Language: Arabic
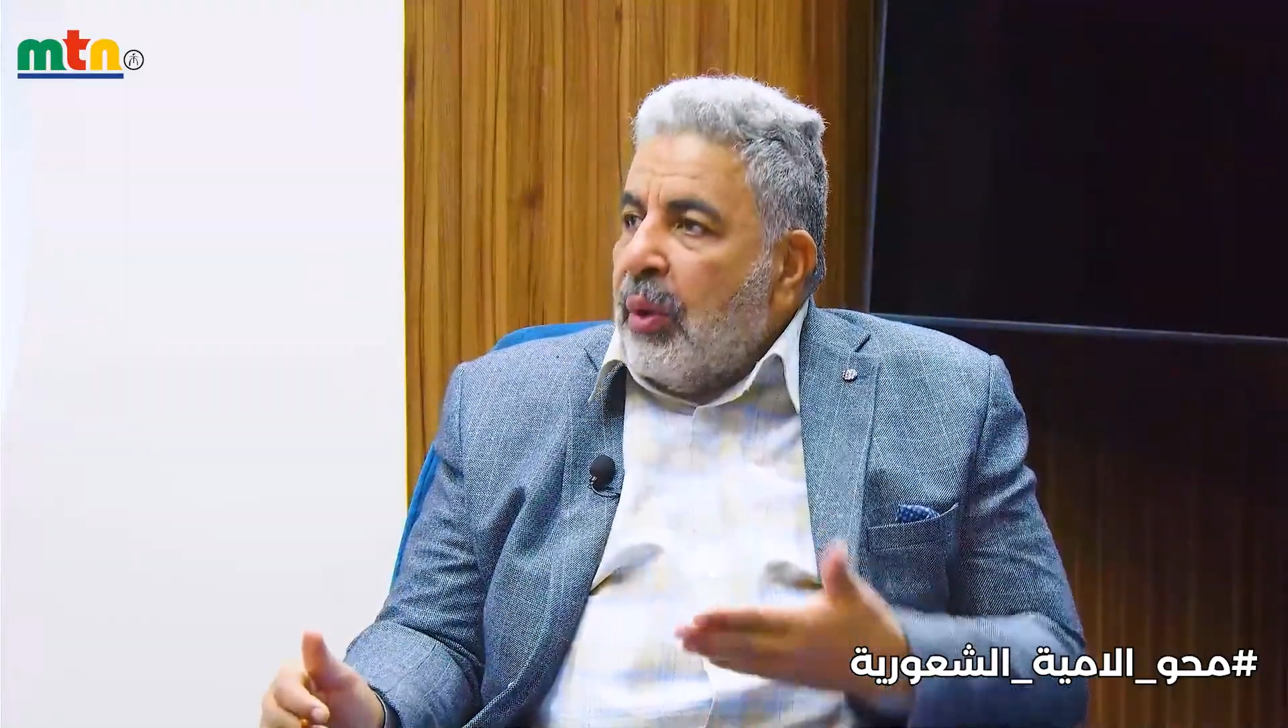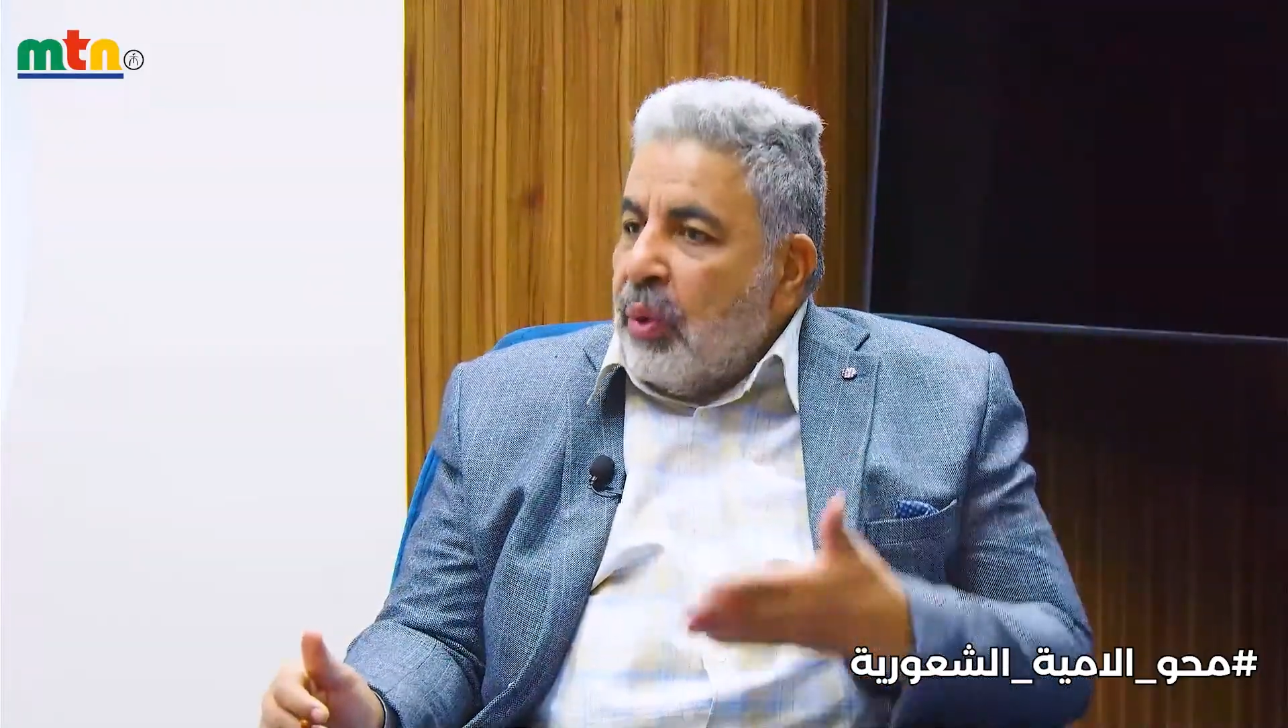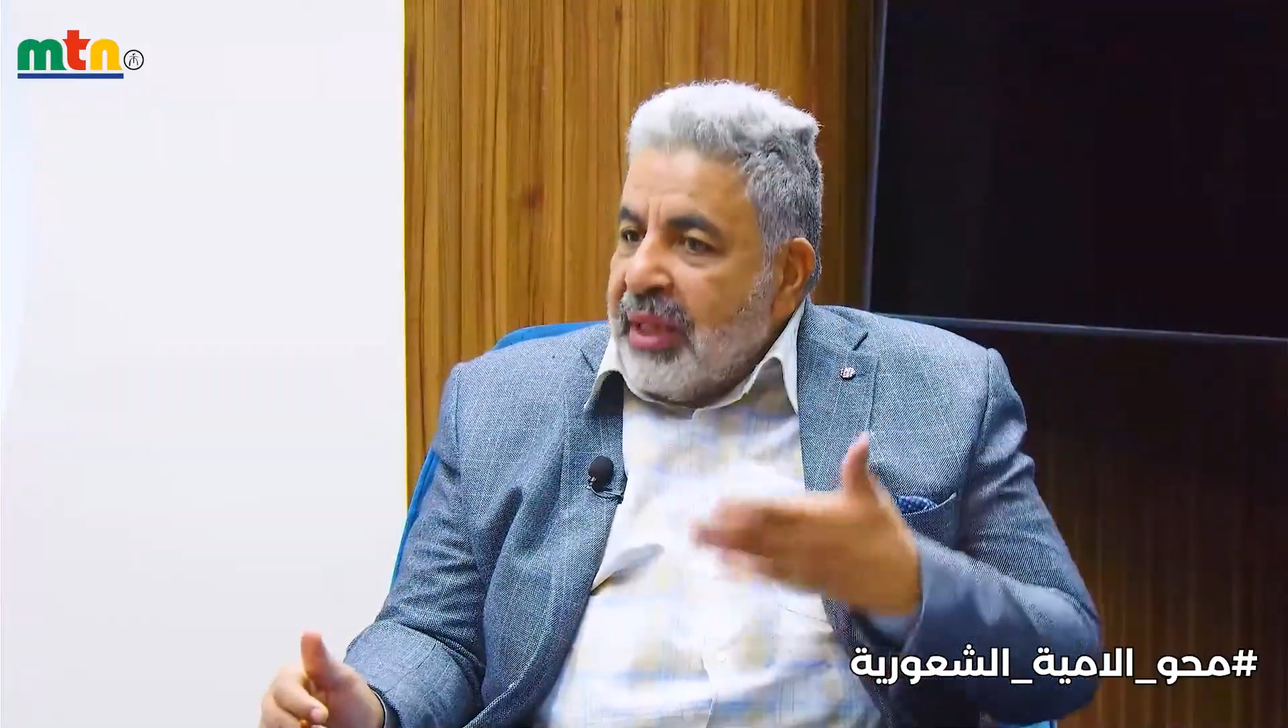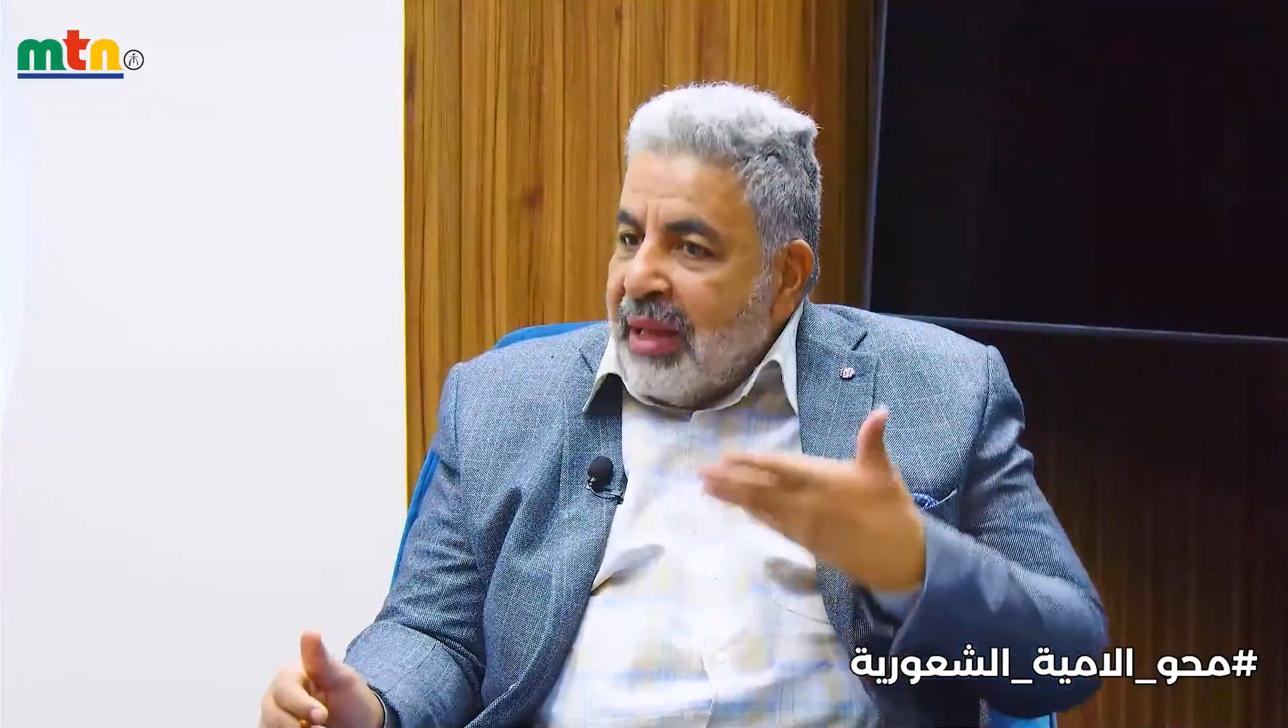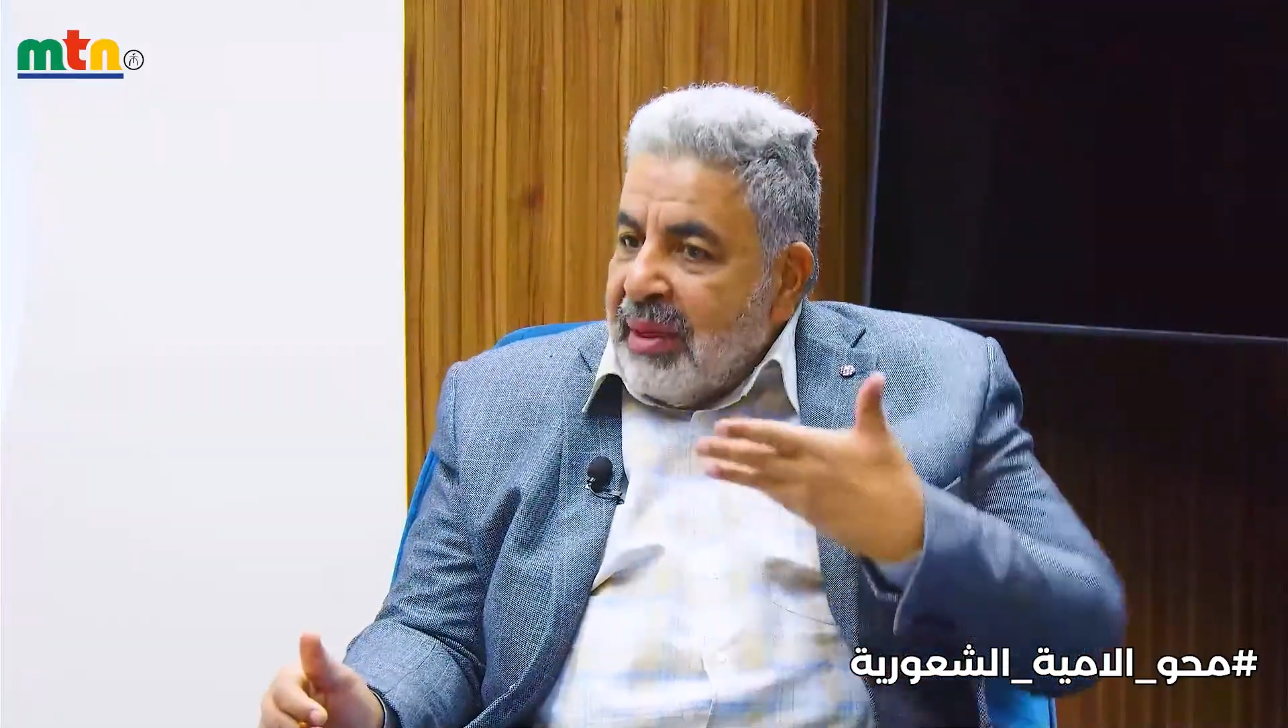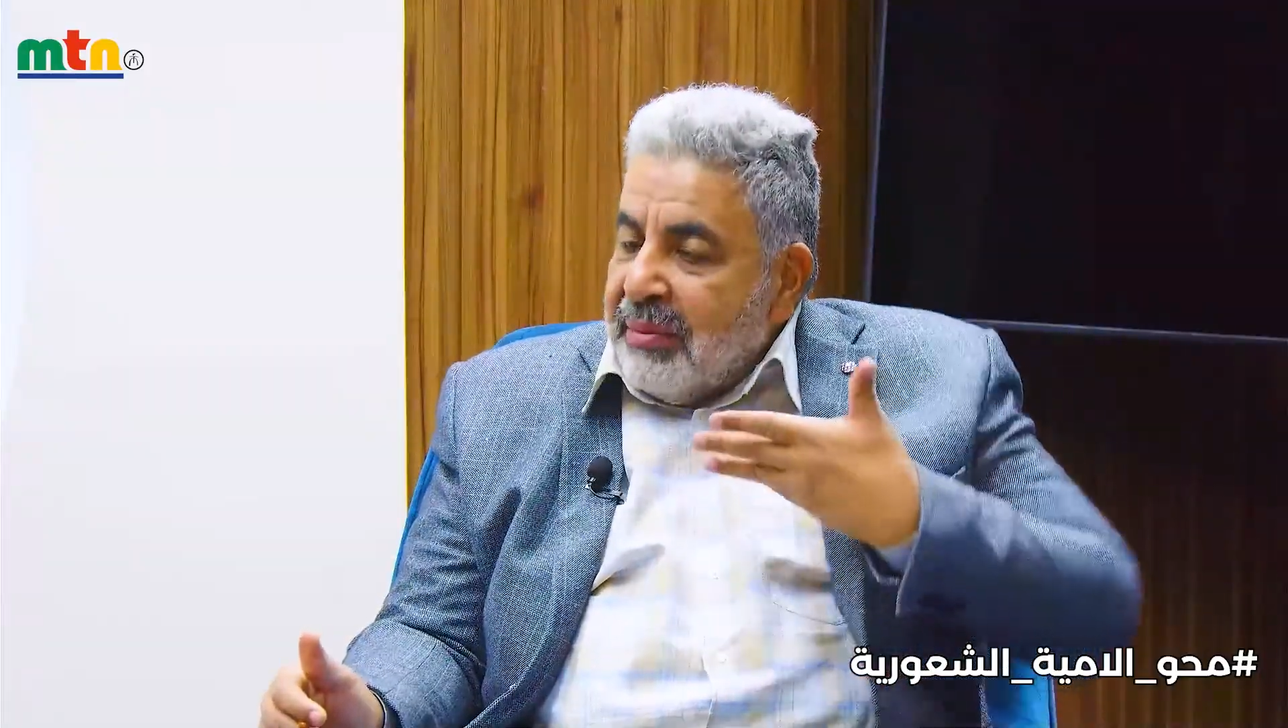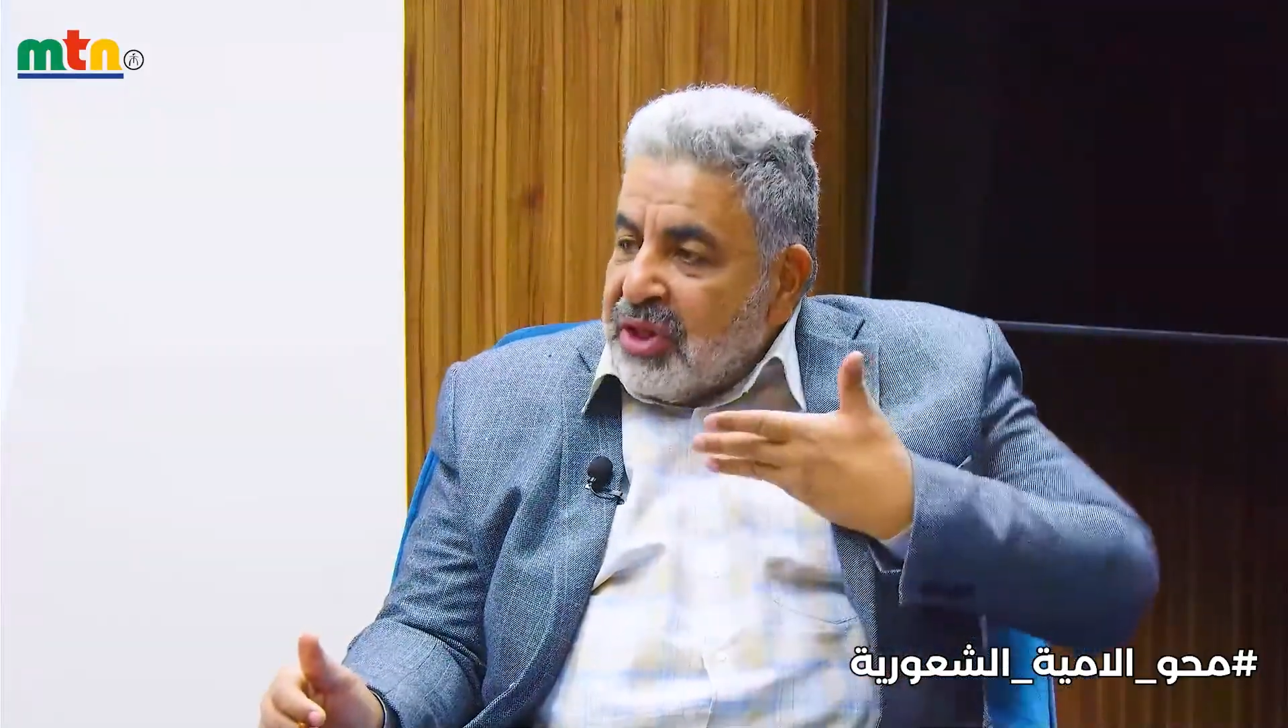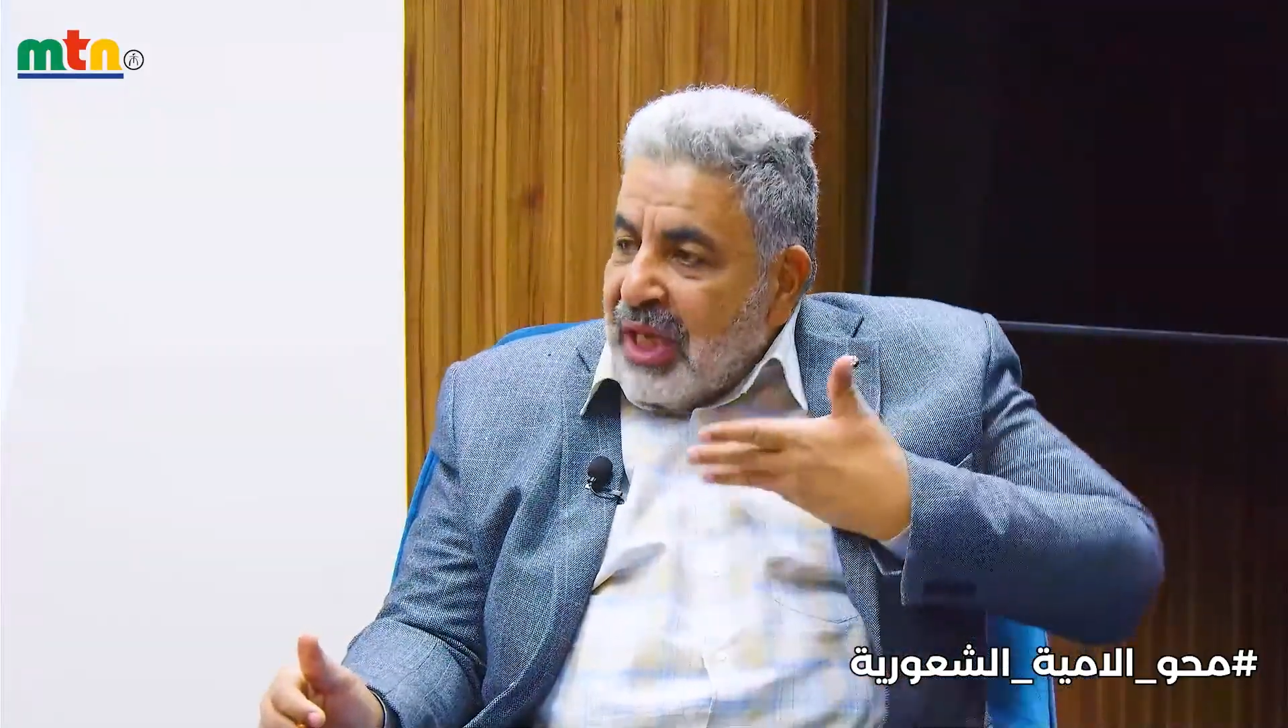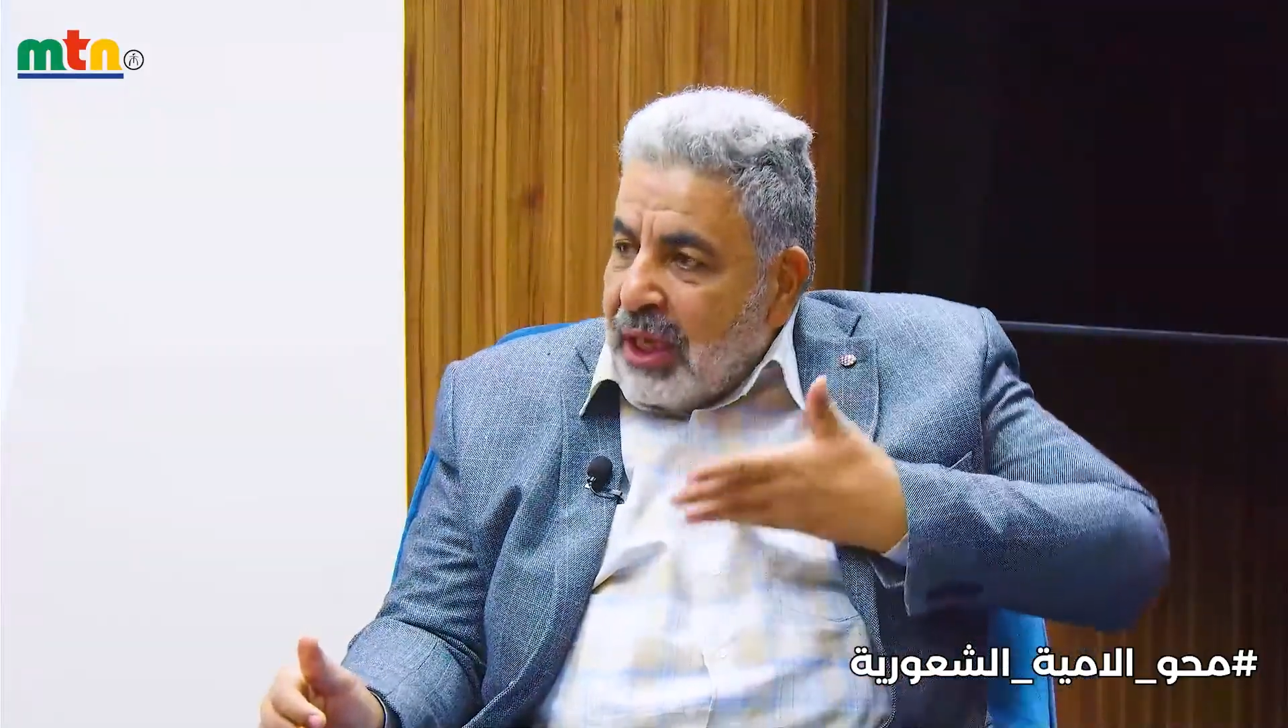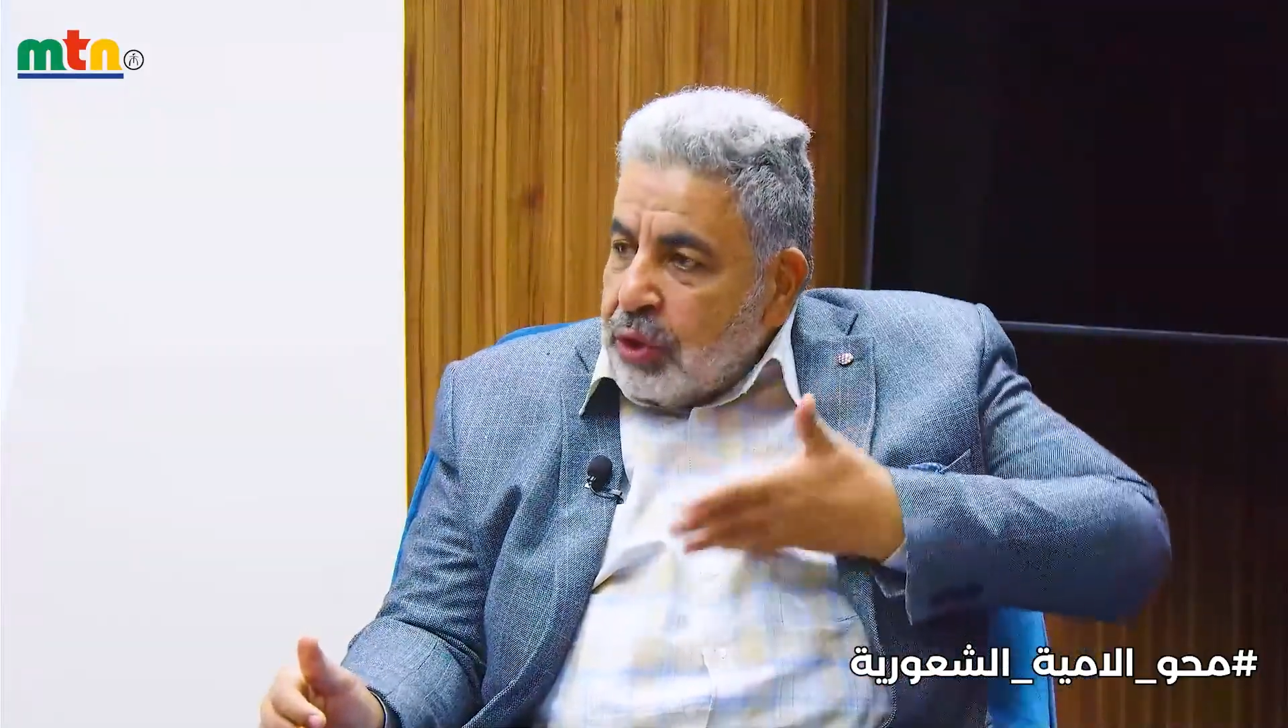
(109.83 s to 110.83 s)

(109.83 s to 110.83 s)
ودايما مشاعره